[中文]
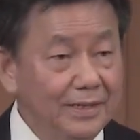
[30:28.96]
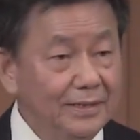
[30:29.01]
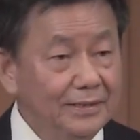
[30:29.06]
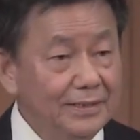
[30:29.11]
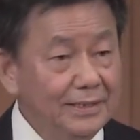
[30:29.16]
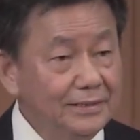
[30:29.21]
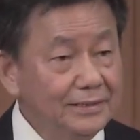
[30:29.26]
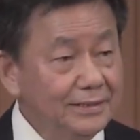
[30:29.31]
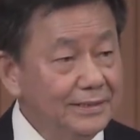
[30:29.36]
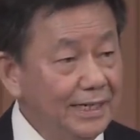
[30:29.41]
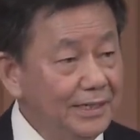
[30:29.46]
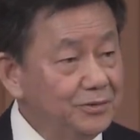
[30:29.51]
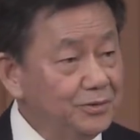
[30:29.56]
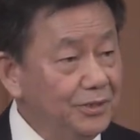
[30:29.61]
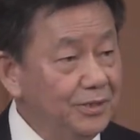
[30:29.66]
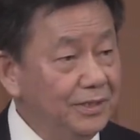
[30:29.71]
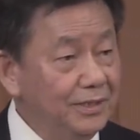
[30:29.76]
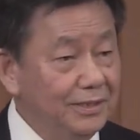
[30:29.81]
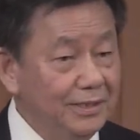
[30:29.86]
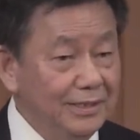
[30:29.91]
但是他
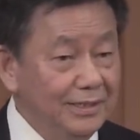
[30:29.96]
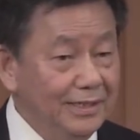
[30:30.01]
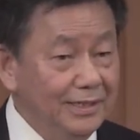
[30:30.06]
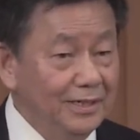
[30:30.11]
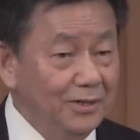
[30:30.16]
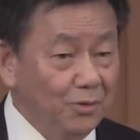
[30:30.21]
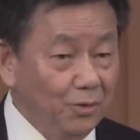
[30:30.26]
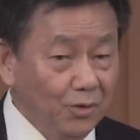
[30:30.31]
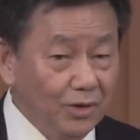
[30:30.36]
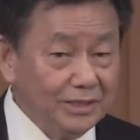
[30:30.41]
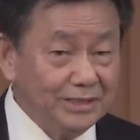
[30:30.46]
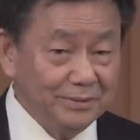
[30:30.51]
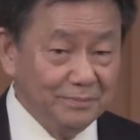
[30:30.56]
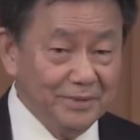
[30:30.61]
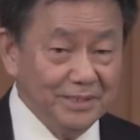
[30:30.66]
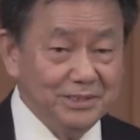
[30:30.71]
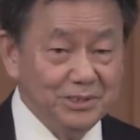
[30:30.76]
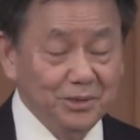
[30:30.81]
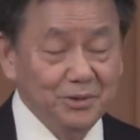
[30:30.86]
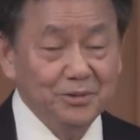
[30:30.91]
说我怎
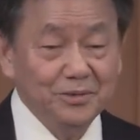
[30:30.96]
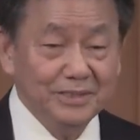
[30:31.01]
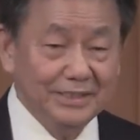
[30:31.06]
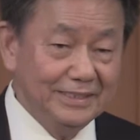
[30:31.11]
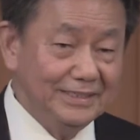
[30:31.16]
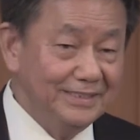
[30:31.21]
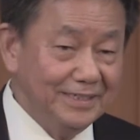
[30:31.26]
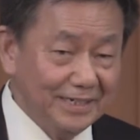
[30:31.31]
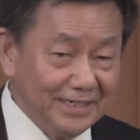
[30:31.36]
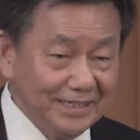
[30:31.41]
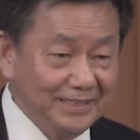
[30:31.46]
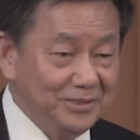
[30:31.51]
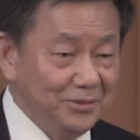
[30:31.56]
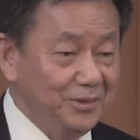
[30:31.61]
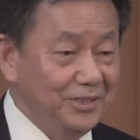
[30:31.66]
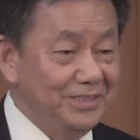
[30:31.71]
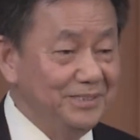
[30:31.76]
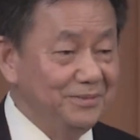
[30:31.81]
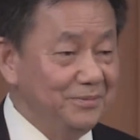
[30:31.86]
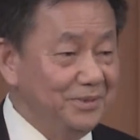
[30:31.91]
么走，你就要跟着
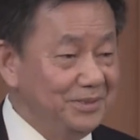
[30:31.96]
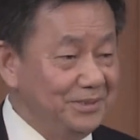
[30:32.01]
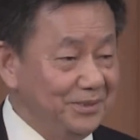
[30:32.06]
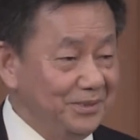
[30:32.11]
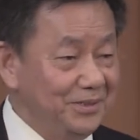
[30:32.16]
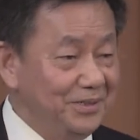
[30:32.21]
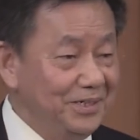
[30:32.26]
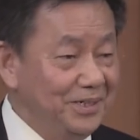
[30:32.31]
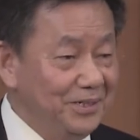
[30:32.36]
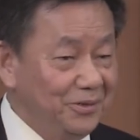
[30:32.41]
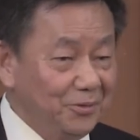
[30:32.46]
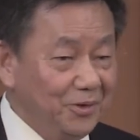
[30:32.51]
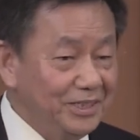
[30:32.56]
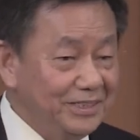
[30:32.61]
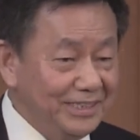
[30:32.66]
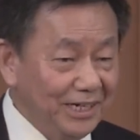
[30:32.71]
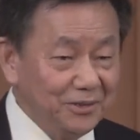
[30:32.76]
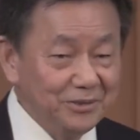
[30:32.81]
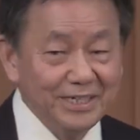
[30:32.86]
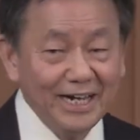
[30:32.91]
我怎么走，我
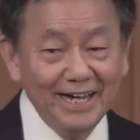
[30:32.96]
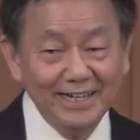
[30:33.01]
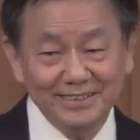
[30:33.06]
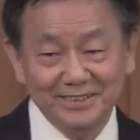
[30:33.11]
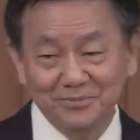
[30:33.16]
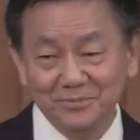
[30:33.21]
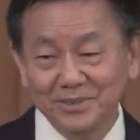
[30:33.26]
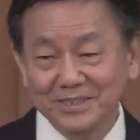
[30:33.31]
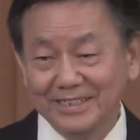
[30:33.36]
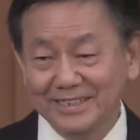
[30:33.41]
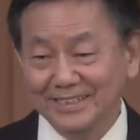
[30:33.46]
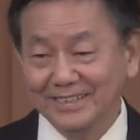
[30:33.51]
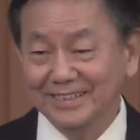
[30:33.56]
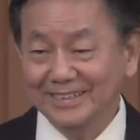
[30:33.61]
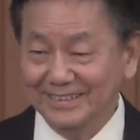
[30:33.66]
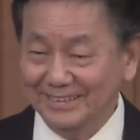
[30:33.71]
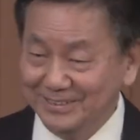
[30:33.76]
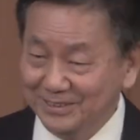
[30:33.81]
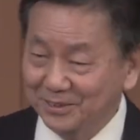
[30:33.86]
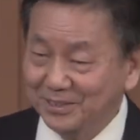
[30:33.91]
脚插什么地，
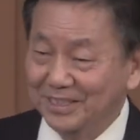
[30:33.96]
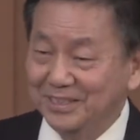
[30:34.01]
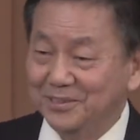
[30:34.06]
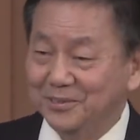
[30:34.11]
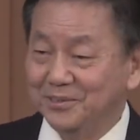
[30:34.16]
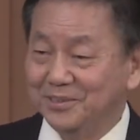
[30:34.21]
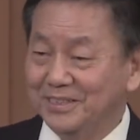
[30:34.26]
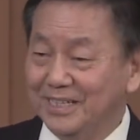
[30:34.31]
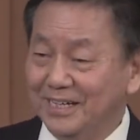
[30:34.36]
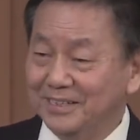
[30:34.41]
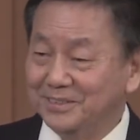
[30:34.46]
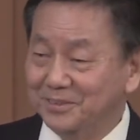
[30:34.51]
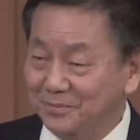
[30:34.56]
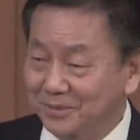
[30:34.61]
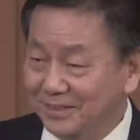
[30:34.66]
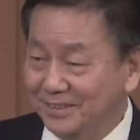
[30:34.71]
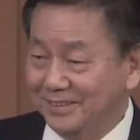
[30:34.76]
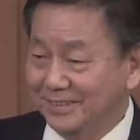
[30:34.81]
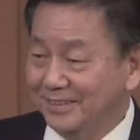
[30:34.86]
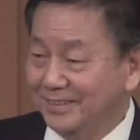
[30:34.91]
你就跟着我插什
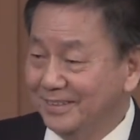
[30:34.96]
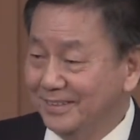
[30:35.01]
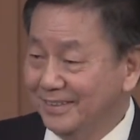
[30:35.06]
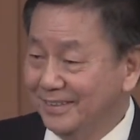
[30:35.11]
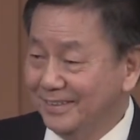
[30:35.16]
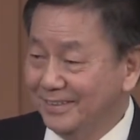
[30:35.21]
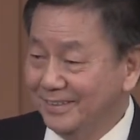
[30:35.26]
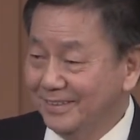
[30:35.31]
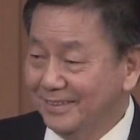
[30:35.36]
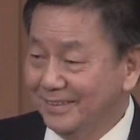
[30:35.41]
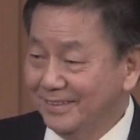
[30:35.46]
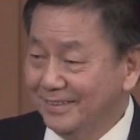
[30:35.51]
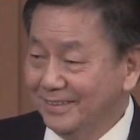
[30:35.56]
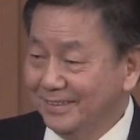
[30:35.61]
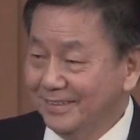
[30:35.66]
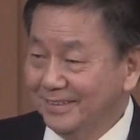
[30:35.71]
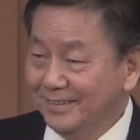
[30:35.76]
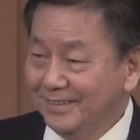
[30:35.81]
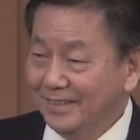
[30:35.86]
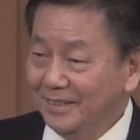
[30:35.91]
么地。
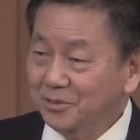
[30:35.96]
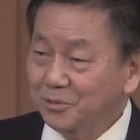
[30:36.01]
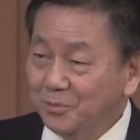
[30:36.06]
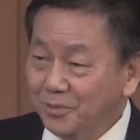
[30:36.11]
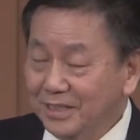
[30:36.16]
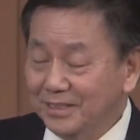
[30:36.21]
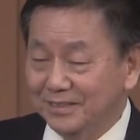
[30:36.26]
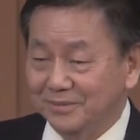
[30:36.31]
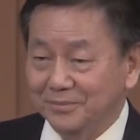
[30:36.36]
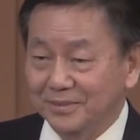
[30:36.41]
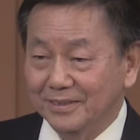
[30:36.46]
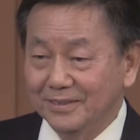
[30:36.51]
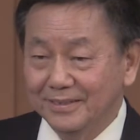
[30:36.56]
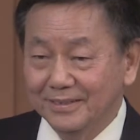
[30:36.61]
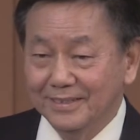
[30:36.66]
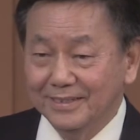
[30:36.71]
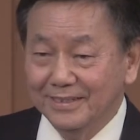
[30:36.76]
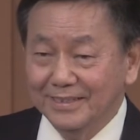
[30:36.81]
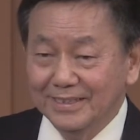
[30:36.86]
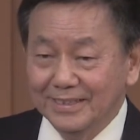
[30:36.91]
他说为什么？
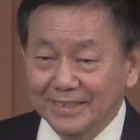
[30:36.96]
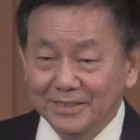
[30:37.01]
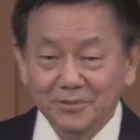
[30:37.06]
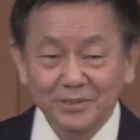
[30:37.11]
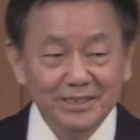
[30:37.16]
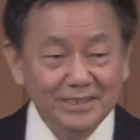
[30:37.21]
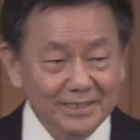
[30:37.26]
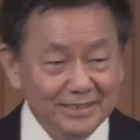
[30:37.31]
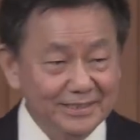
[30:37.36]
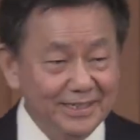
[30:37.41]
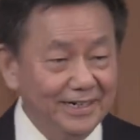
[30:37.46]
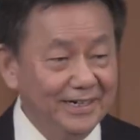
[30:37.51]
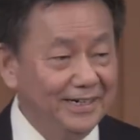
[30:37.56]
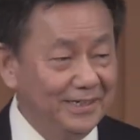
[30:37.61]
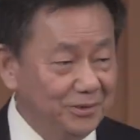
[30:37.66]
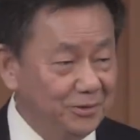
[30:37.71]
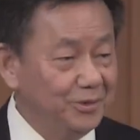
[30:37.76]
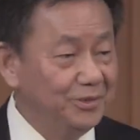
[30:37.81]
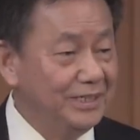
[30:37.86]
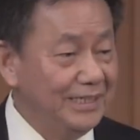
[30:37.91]
因为地上
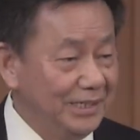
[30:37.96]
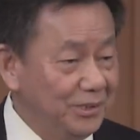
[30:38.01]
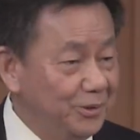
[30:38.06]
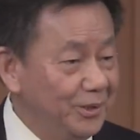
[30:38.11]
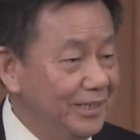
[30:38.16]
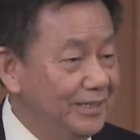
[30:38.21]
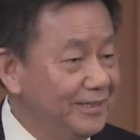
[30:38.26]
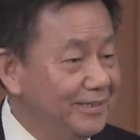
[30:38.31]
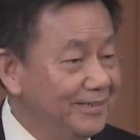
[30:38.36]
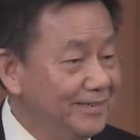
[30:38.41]
很多地雷，